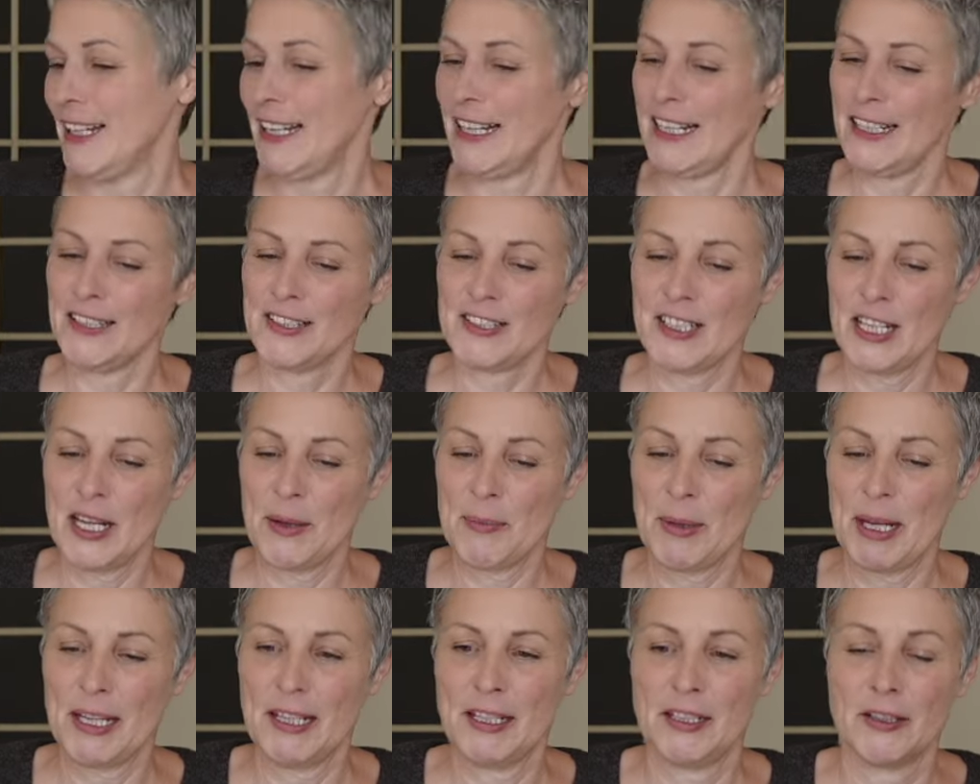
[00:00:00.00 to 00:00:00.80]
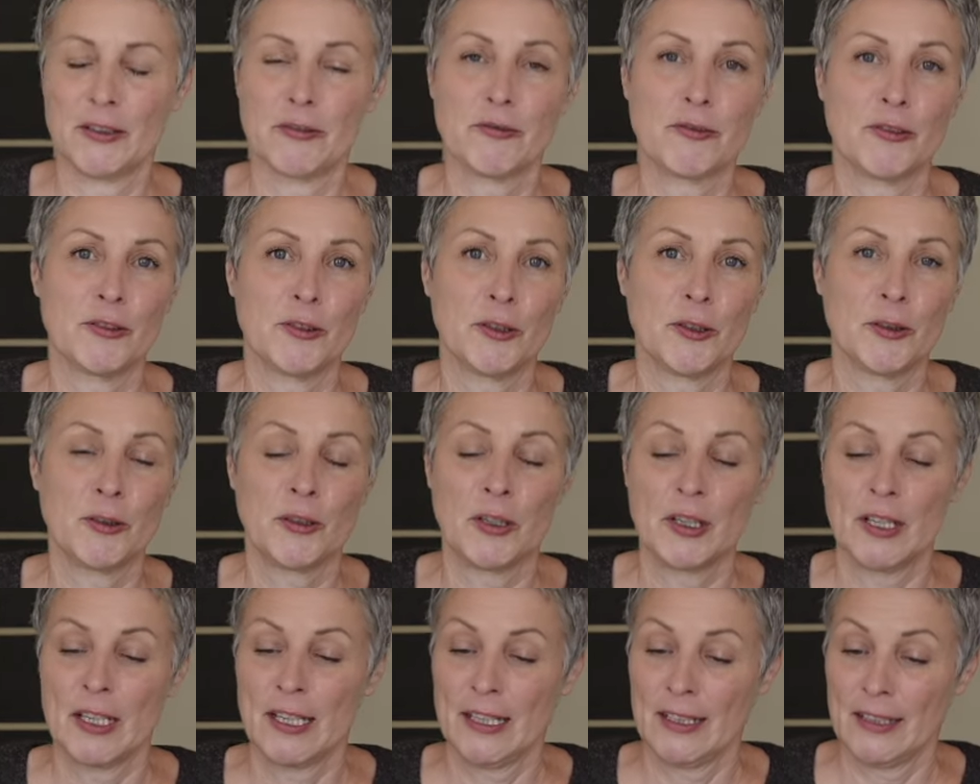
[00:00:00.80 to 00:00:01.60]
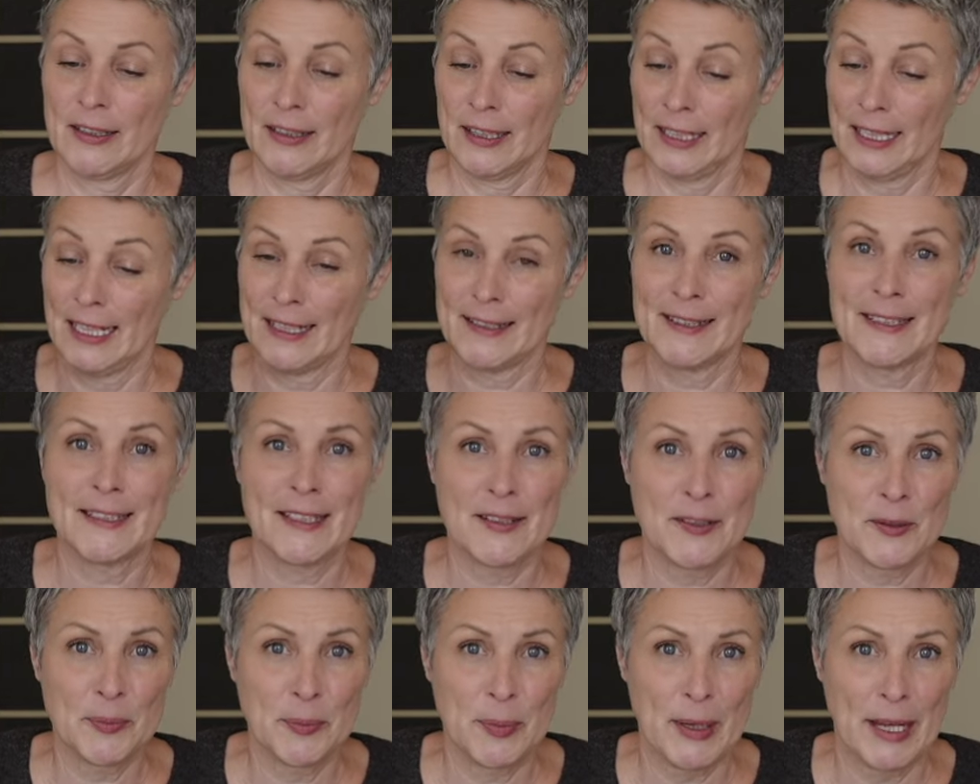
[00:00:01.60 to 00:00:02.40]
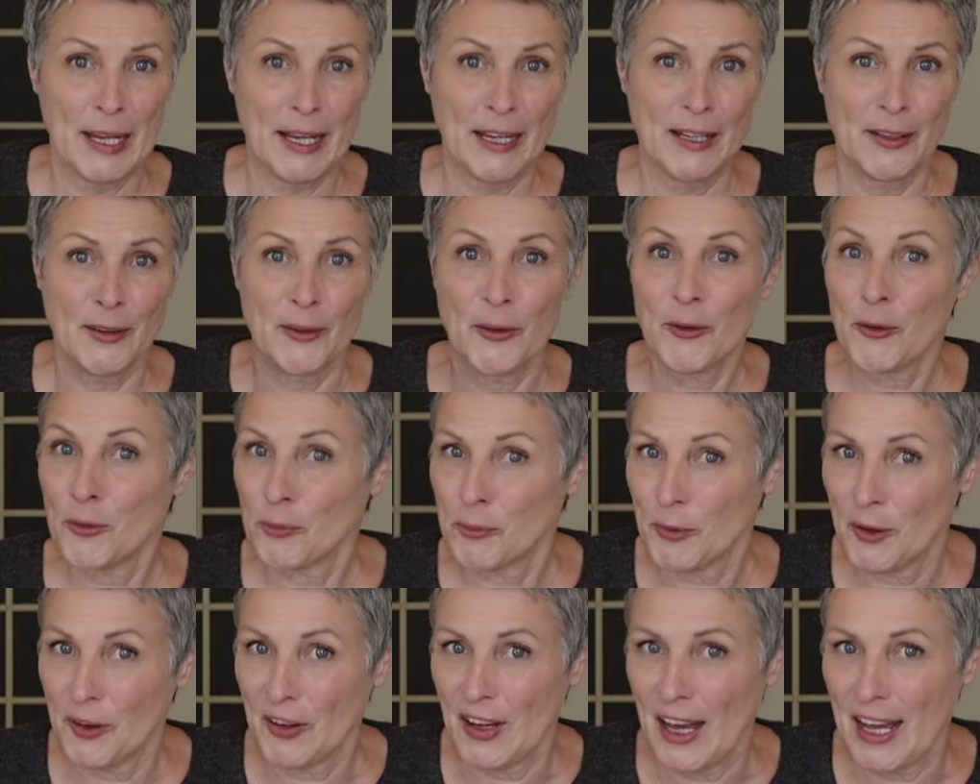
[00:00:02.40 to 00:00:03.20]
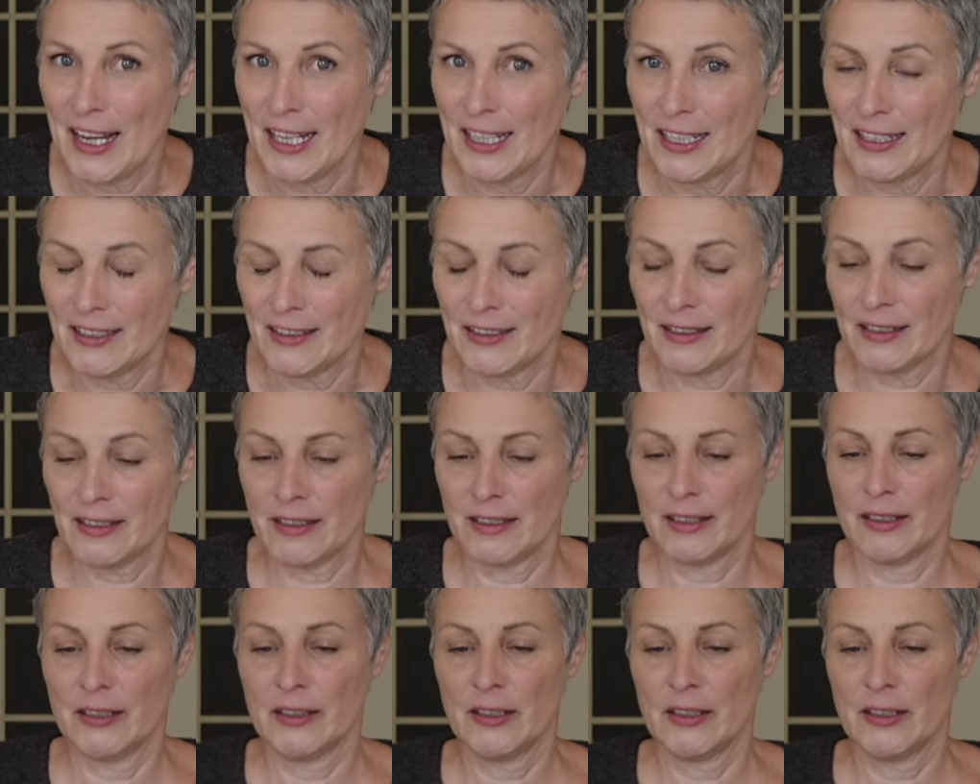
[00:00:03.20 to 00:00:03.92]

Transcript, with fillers: Ich nehme hierfür jetzt das Becken zum Zeigen.